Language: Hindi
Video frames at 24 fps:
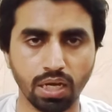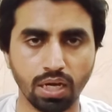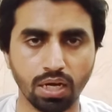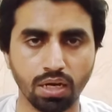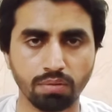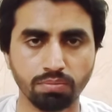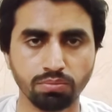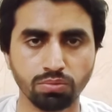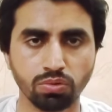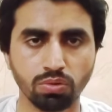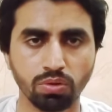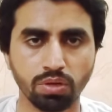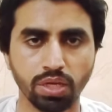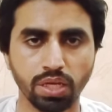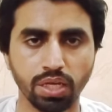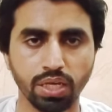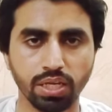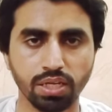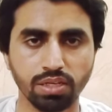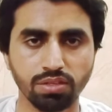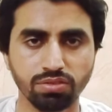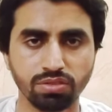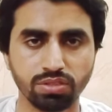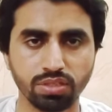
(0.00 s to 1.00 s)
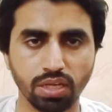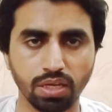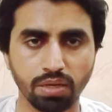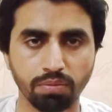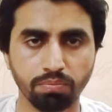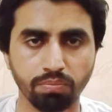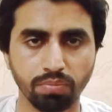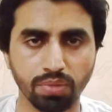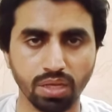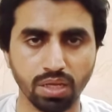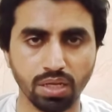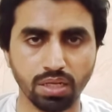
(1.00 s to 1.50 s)
आप जो है इस
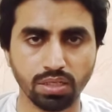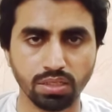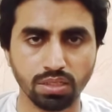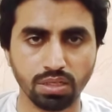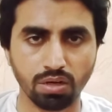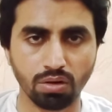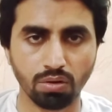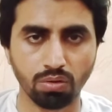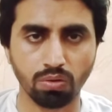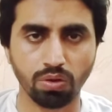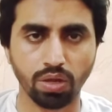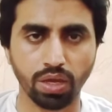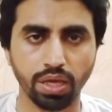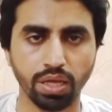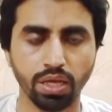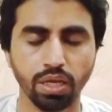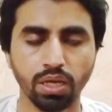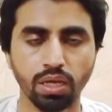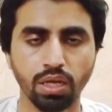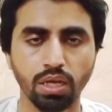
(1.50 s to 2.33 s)
ऐप में इंटर होंगे